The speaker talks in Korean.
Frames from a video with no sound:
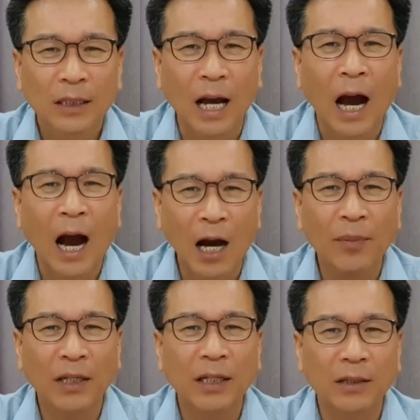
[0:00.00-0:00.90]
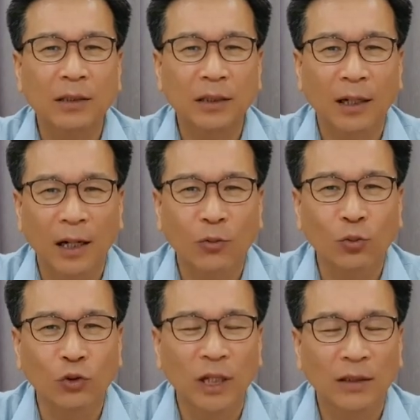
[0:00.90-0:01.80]
이 아합의 길을 따라
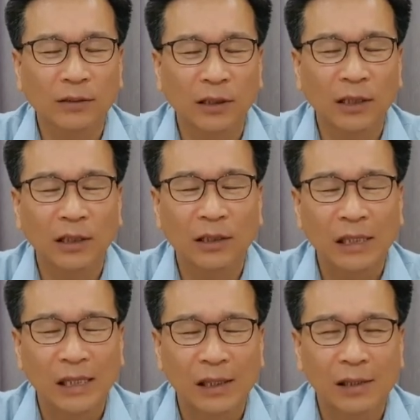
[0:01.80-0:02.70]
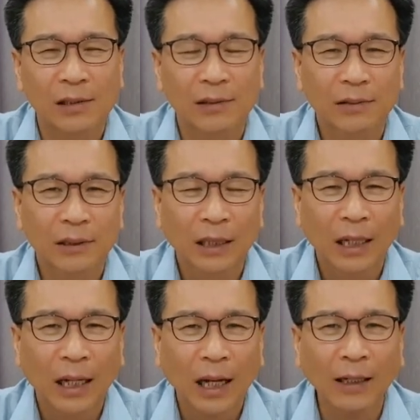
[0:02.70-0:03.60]
우상 섬기는 일,
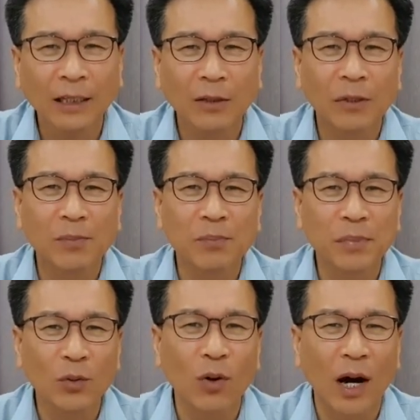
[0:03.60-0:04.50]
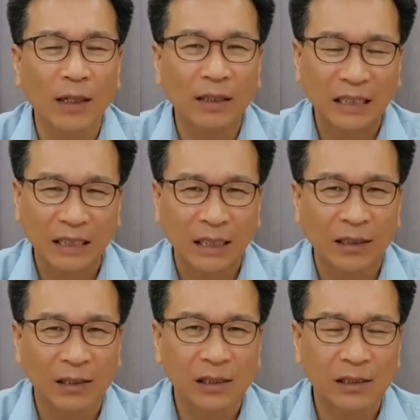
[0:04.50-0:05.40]
하나님을 미워하는
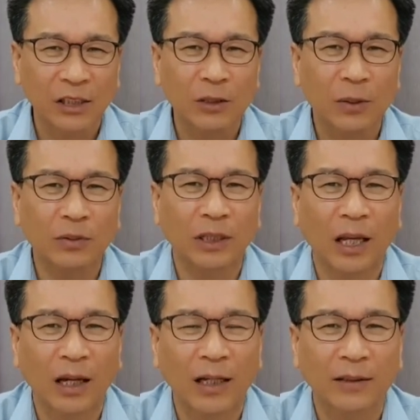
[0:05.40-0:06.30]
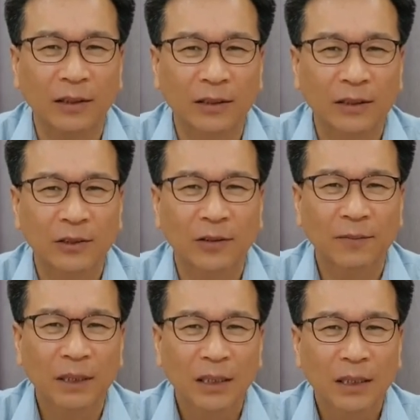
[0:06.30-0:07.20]
일을 끊임없이 행하였던 것이죠.
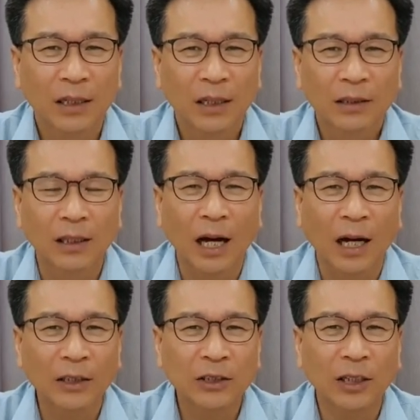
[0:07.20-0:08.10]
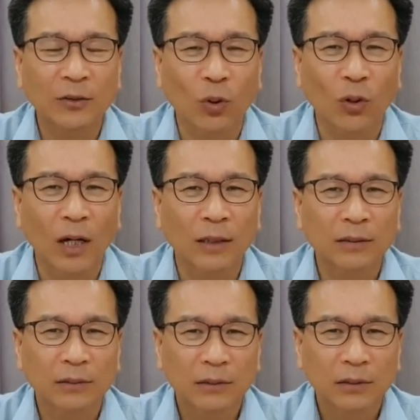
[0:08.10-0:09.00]
그 아시아
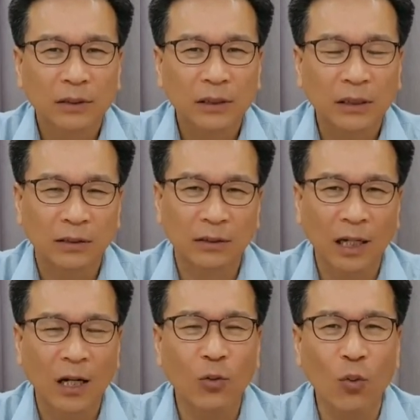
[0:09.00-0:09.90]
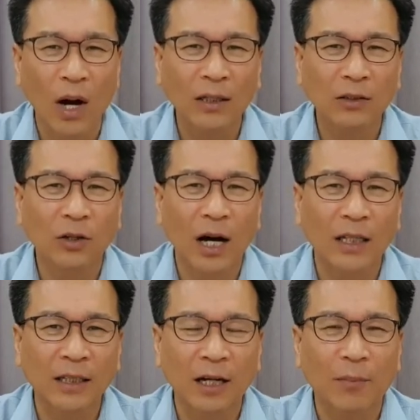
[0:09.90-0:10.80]
동안 이스라엘
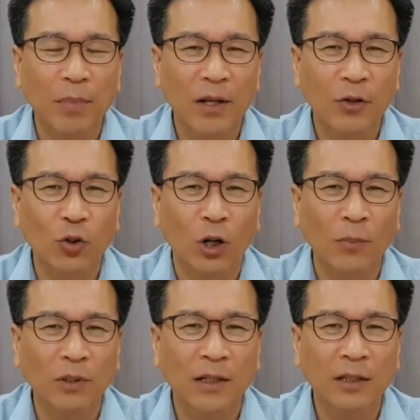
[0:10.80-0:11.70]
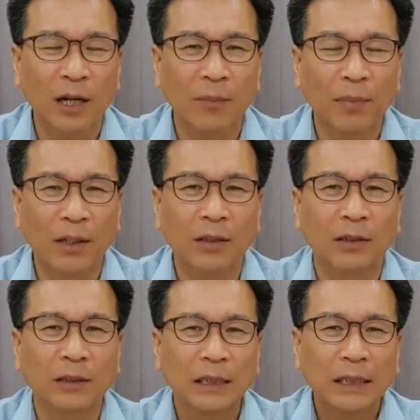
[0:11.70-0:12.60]
왕과 연합하여 요람과
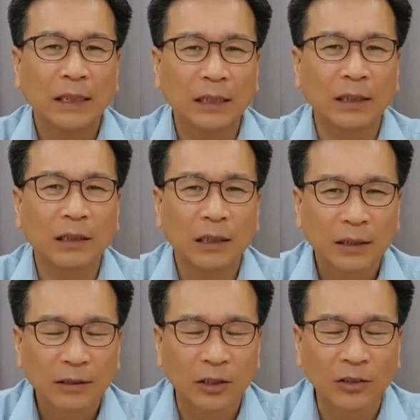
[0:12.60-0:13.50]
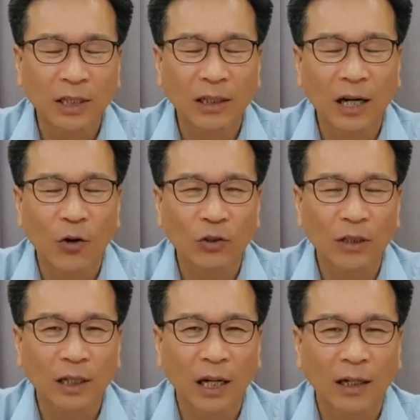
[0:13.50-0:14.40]
연합하여 이 전쟁
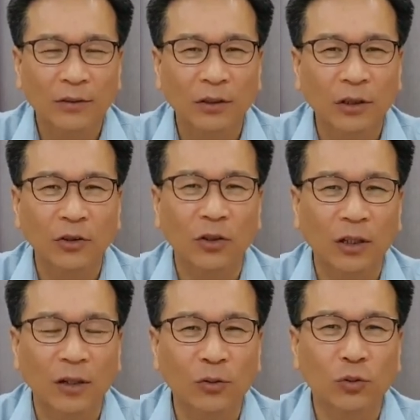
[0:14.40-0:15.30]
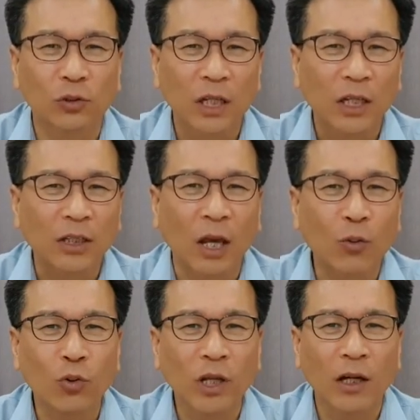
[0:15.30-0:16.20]
가운데 나아가서 그도 결국
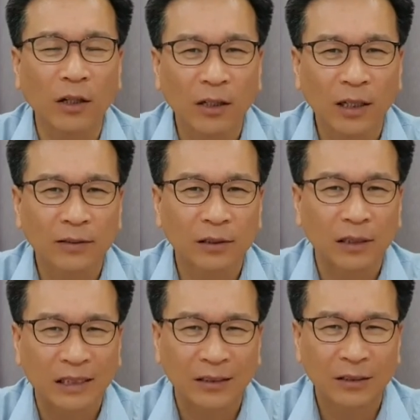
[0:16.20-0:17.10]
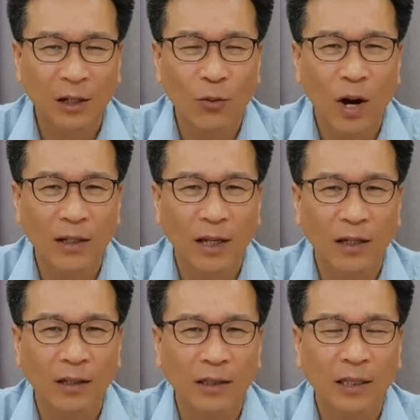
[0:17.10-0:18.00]
예후에 의해서 이스라엘
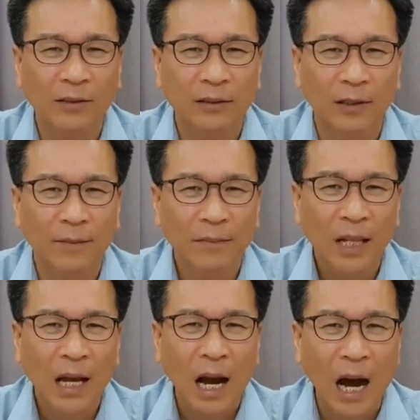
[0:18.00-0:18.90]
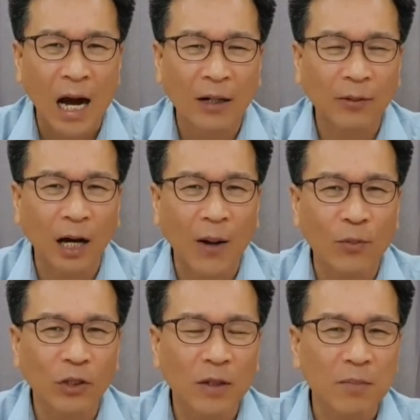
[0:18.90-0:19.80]
왕에 의해서 아합
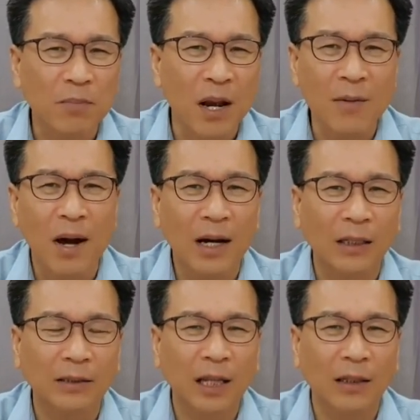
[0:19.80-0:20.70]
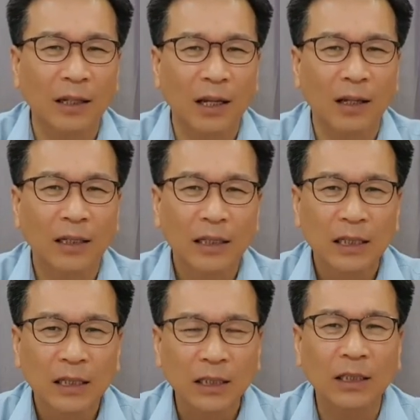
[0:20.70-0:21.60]
가문이 멸망할 때에
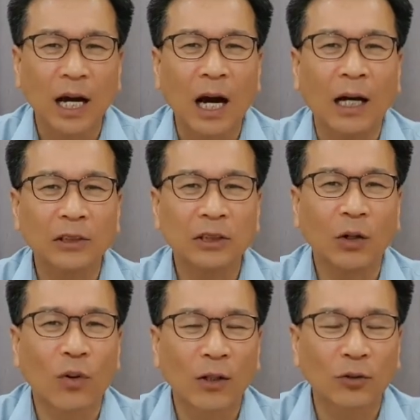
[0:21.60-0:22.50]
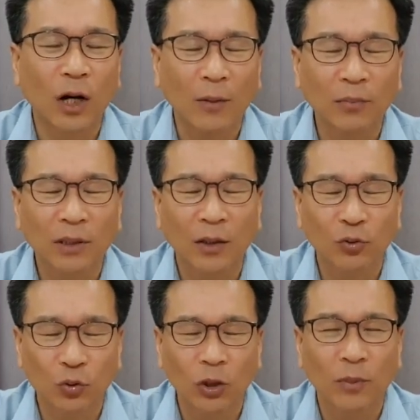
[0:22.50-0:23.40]
이 아시아 왕도 함께
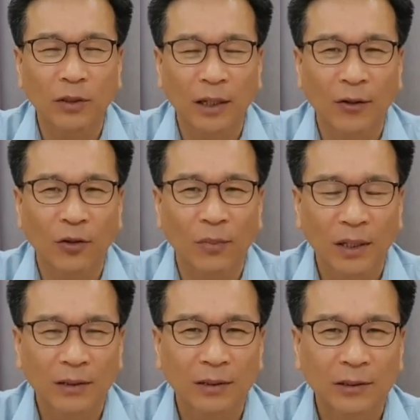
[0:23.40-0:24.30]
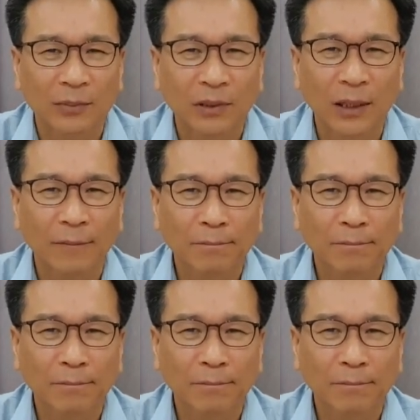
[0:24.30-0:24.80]
죽임을 당하고 말았던 것입니다.